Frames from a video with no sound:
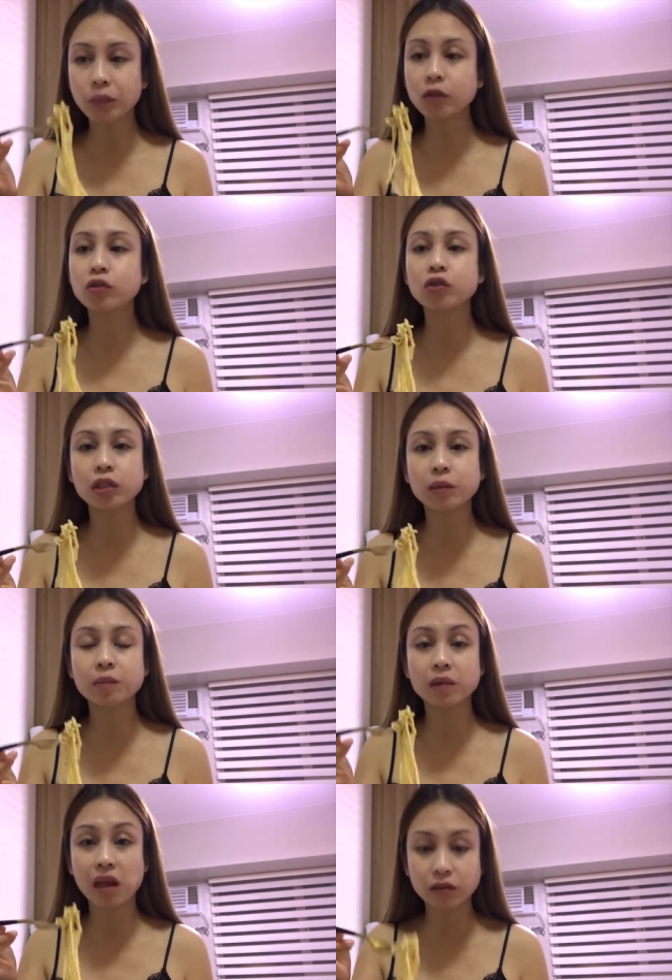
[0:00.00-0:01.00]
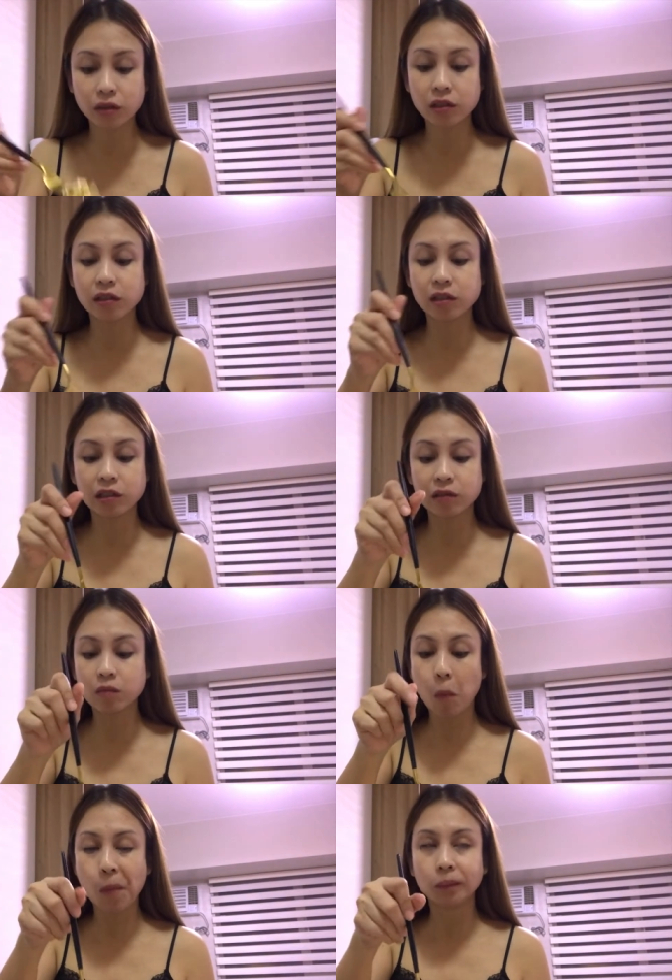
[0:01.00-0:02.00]
Yung shrimp, tender,
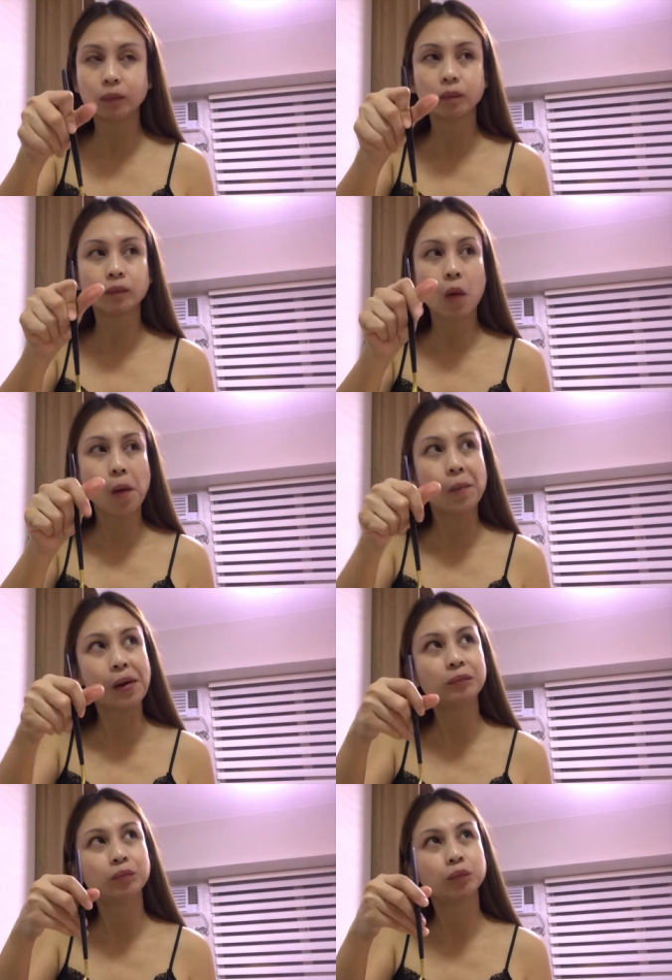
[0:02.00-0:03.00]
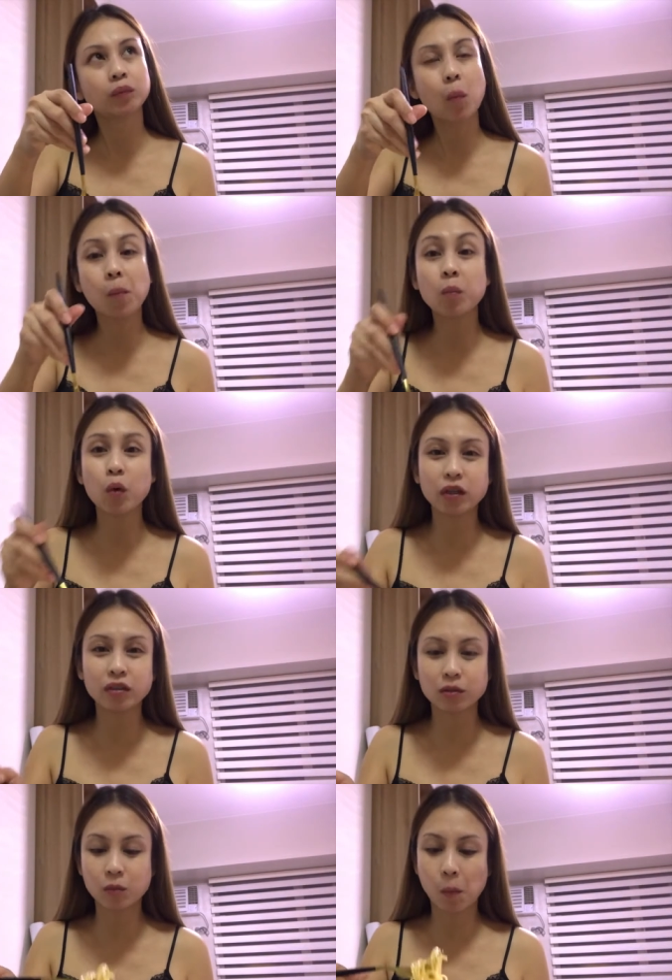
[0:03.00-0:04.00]
and, ano ba, moist.